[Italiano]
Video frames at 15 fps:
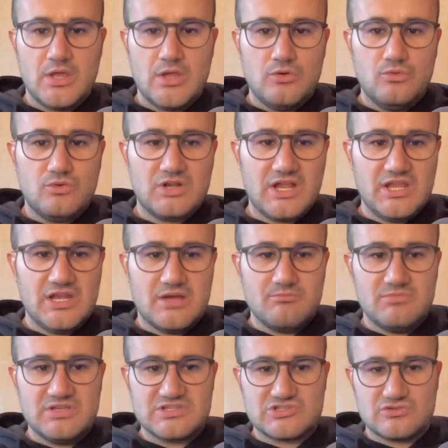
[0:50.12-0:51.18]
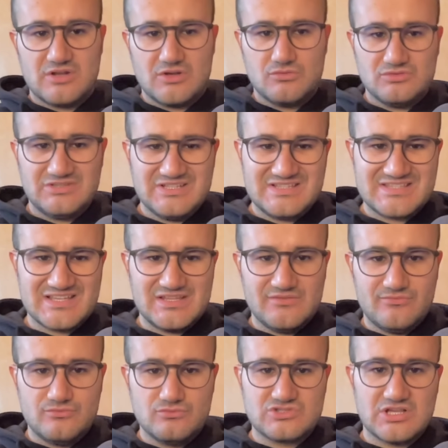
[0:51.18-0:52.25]
L'Ucraina ha ammesso la notizia
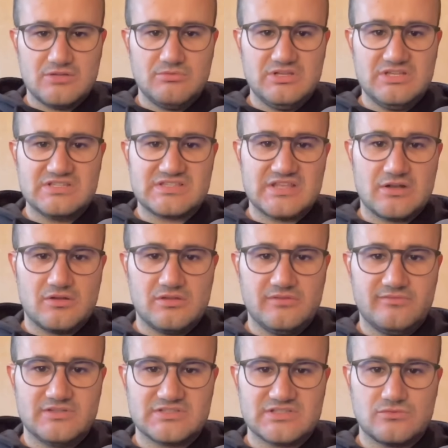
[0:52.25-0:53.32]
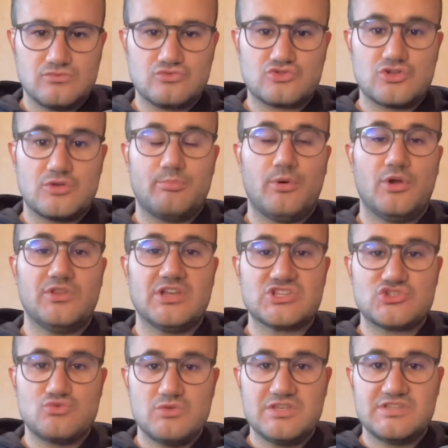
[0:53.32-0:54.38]
diffusa al Ministero della Difesa russo e poi da
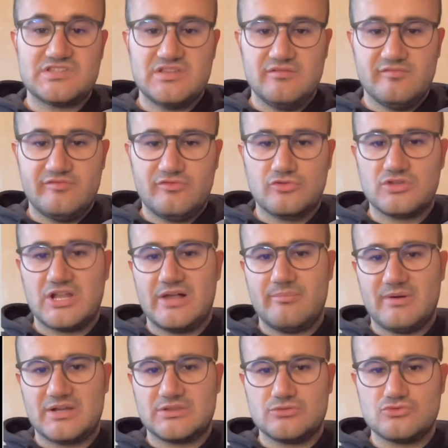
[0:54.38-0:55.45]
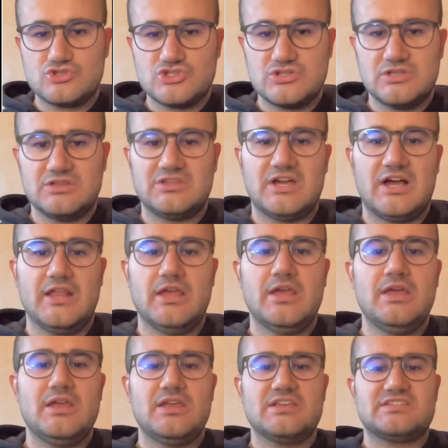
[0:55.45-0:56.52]
Swiss Info dalla parte occidentale
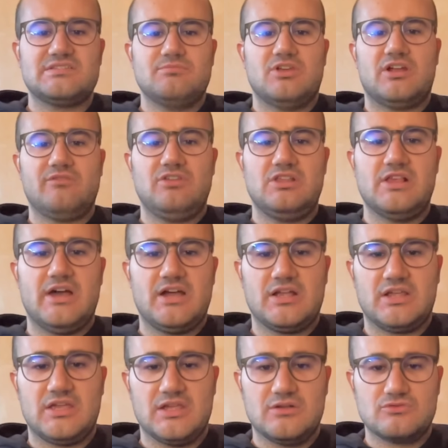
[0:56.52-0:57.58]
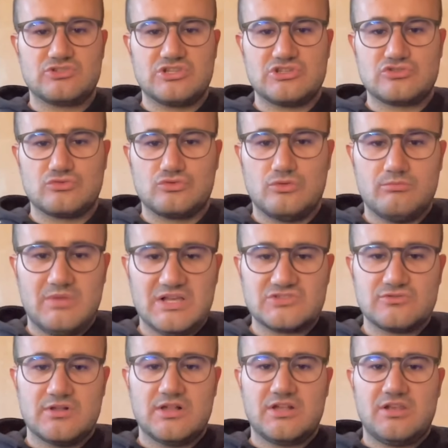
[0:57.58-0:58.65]
e si meraviglia anche lo stesso
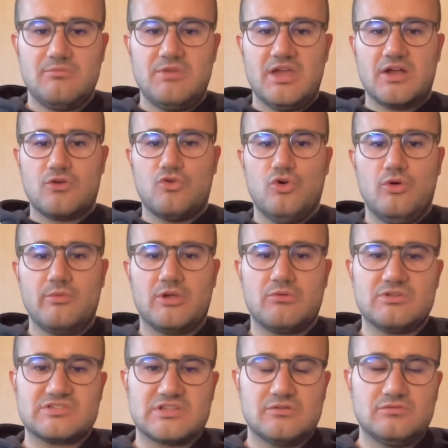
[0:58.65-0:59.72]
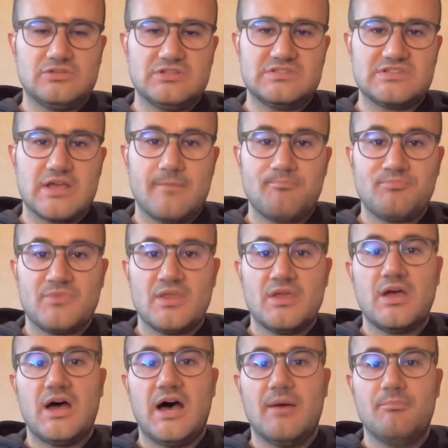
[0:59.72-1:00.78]
Tommaso della Crimea come questa notizia
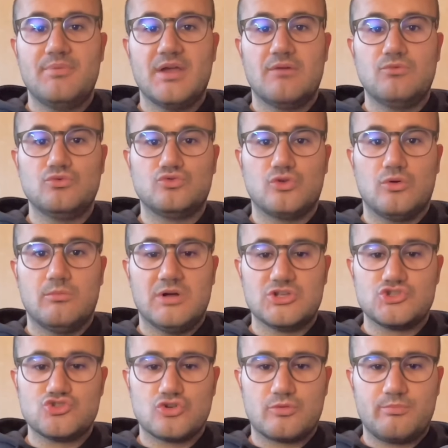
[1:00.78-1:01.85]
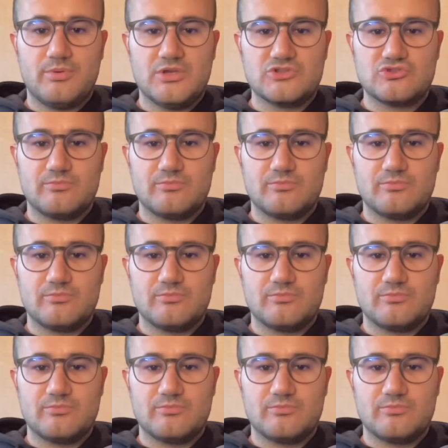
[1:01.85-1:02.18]
abbia avuto maggior peso